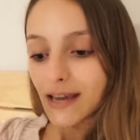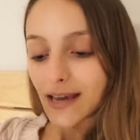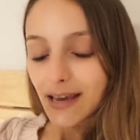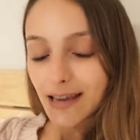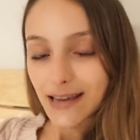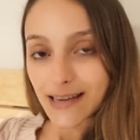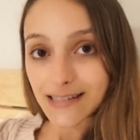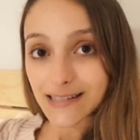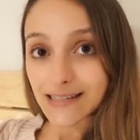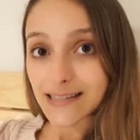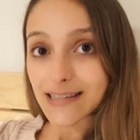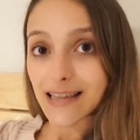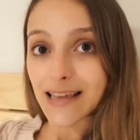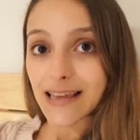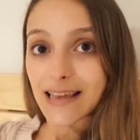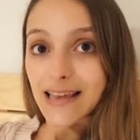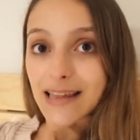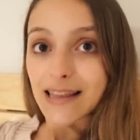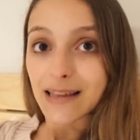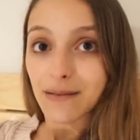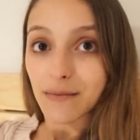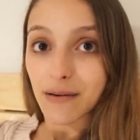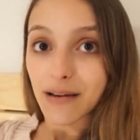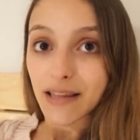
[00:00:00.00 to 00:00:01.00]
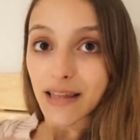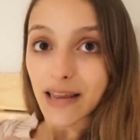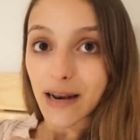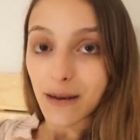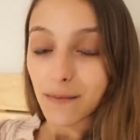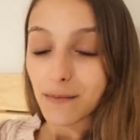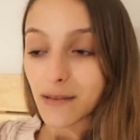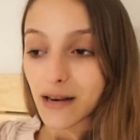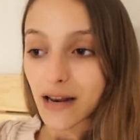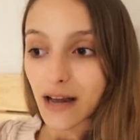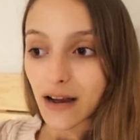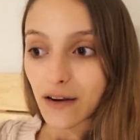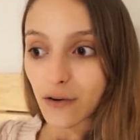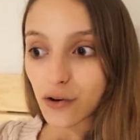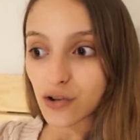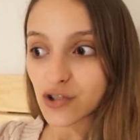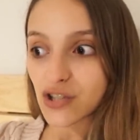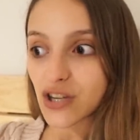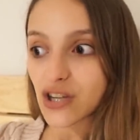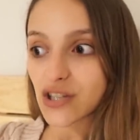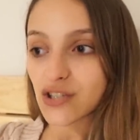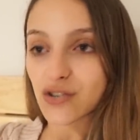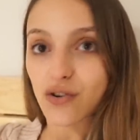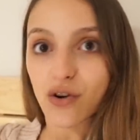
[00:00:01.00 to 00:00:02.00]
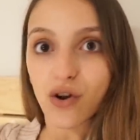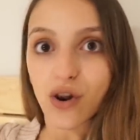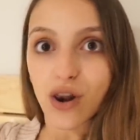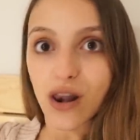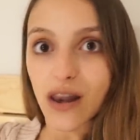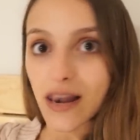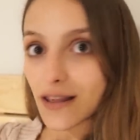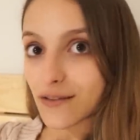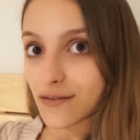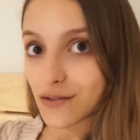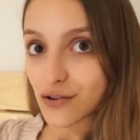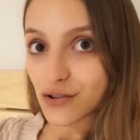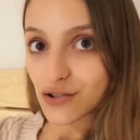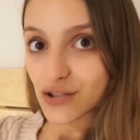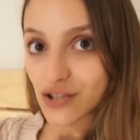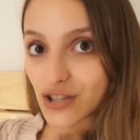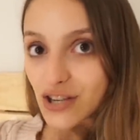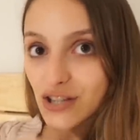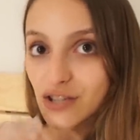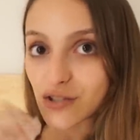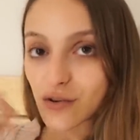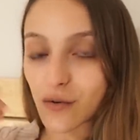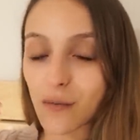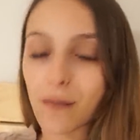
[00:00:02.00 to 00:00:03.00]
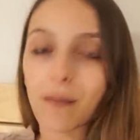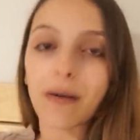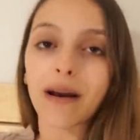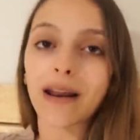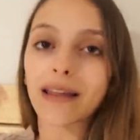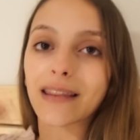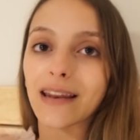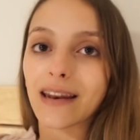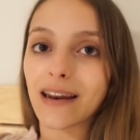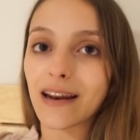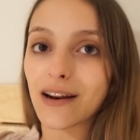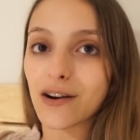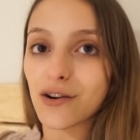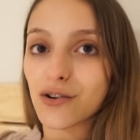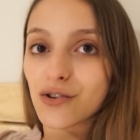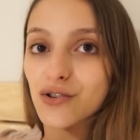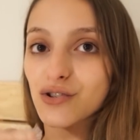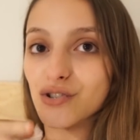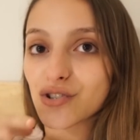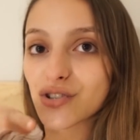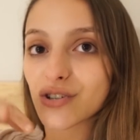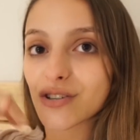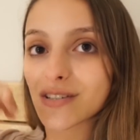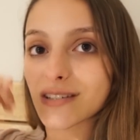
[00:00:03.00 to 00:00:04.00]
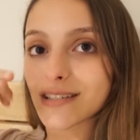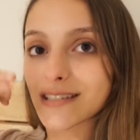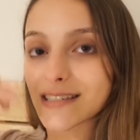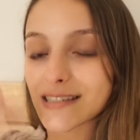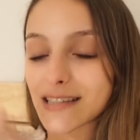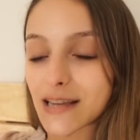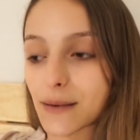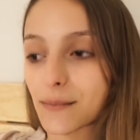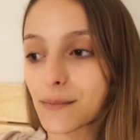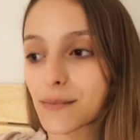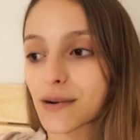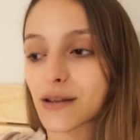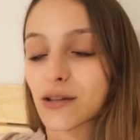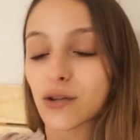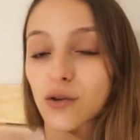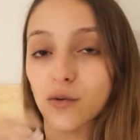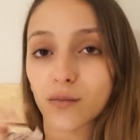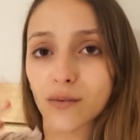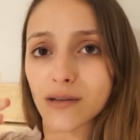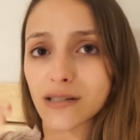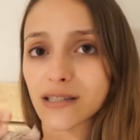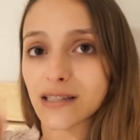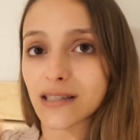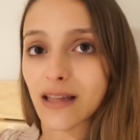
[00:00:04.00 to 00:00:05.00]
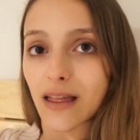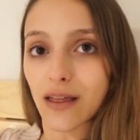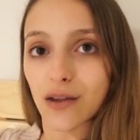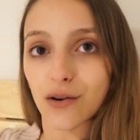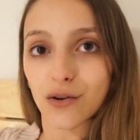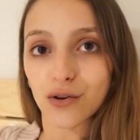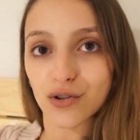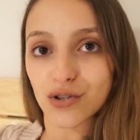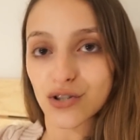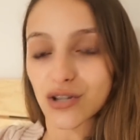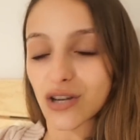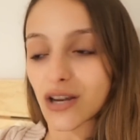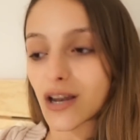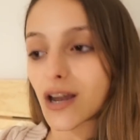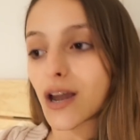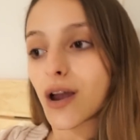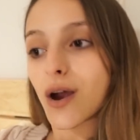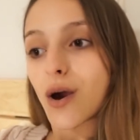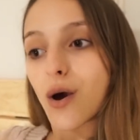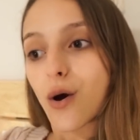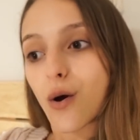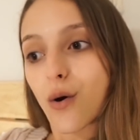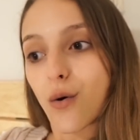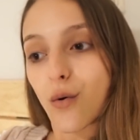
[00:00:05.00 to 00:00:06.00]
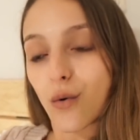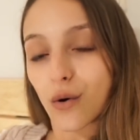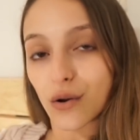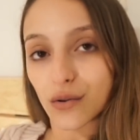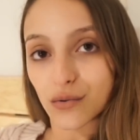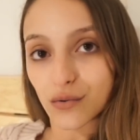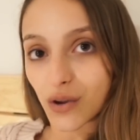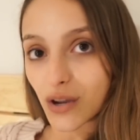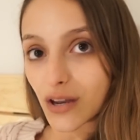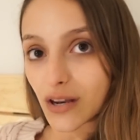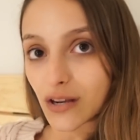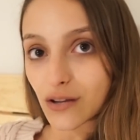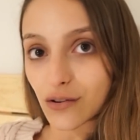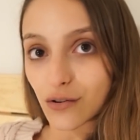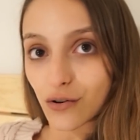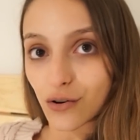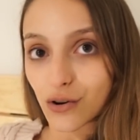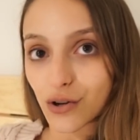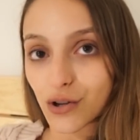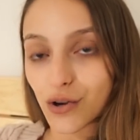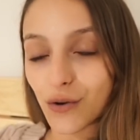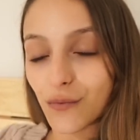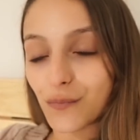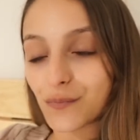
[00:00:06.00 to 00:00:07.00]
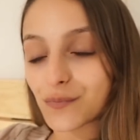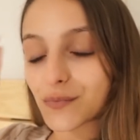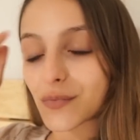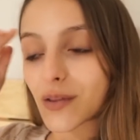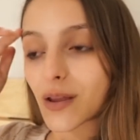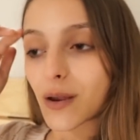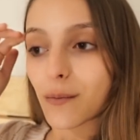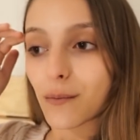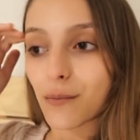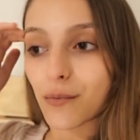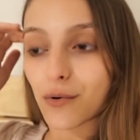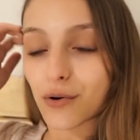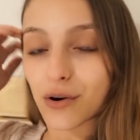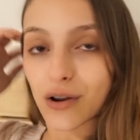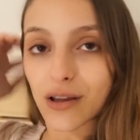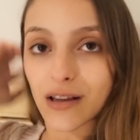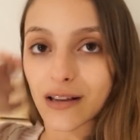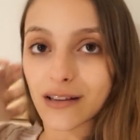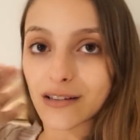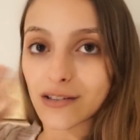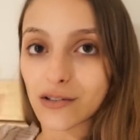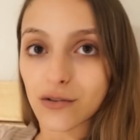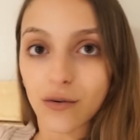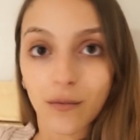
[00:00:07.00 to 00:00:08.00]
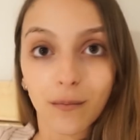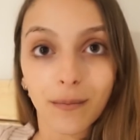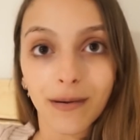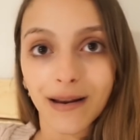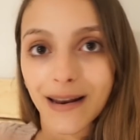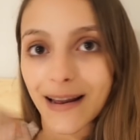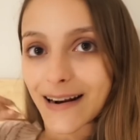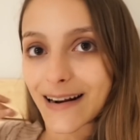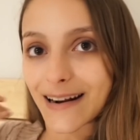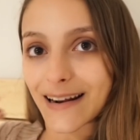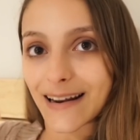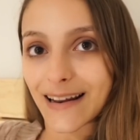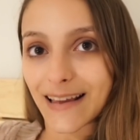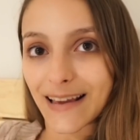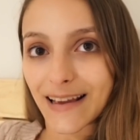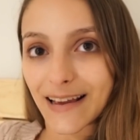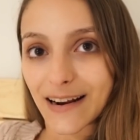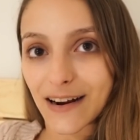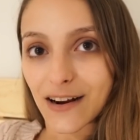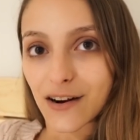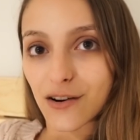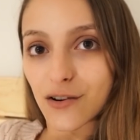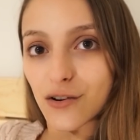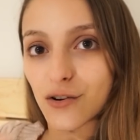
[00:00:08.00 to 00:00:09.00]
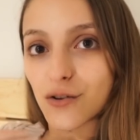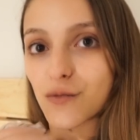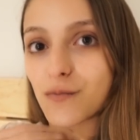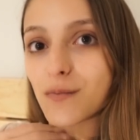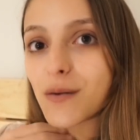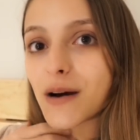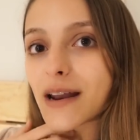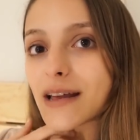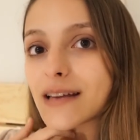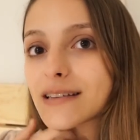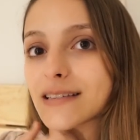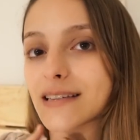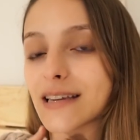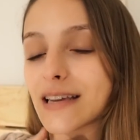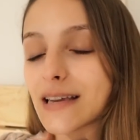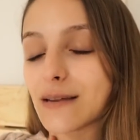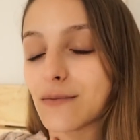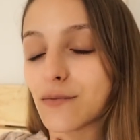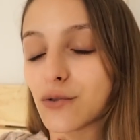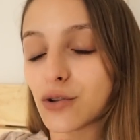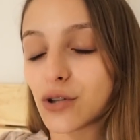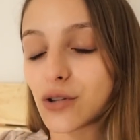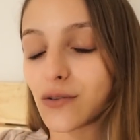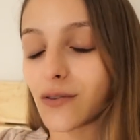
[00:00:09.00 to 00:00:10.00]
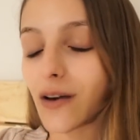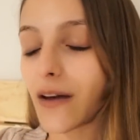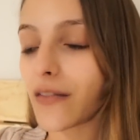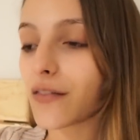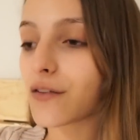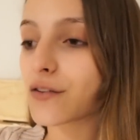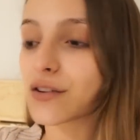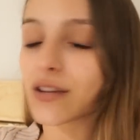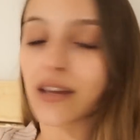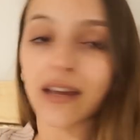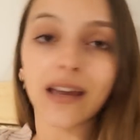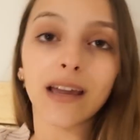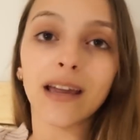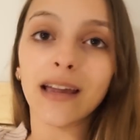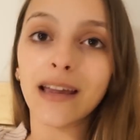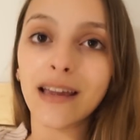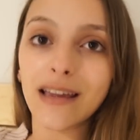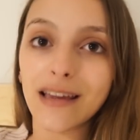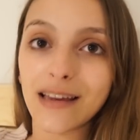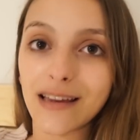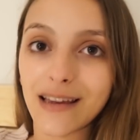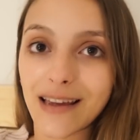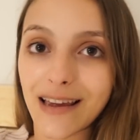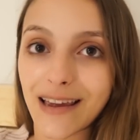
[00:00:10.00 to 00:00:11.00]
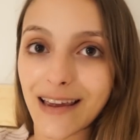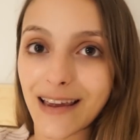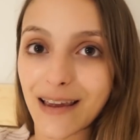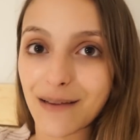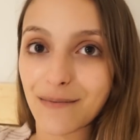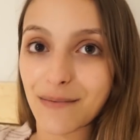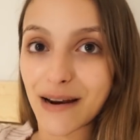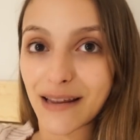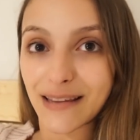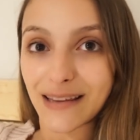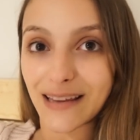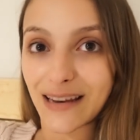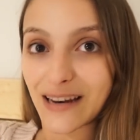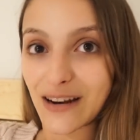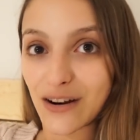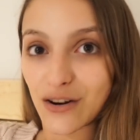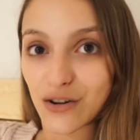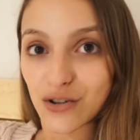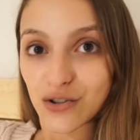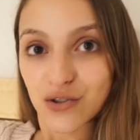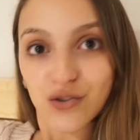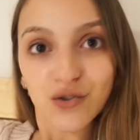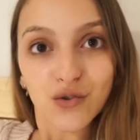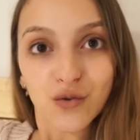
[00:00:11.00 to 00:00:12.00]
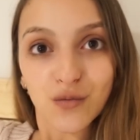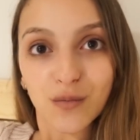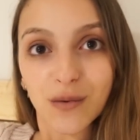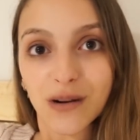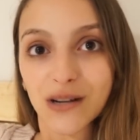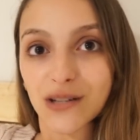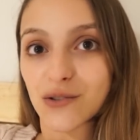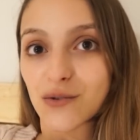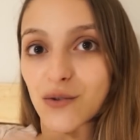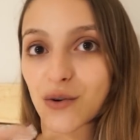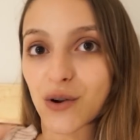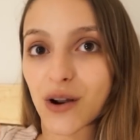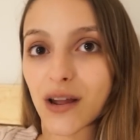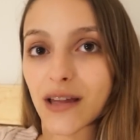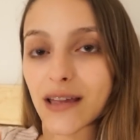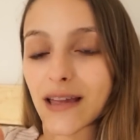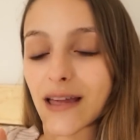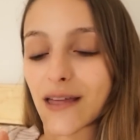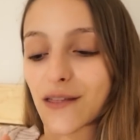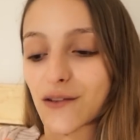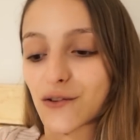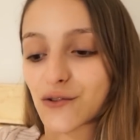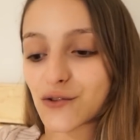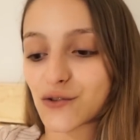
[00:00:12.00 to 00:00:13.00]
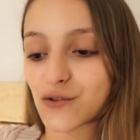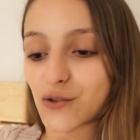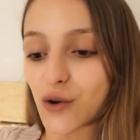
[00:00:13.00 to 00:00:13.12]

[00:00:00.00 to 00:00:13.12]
Este y el de Mañanas Milagrosas son libros que son para tenerlos siempre en tu mesita de noche o en tu escritorio porque son para releerlos, para seguir motivándote, eh, para tenerlos súper subrayados.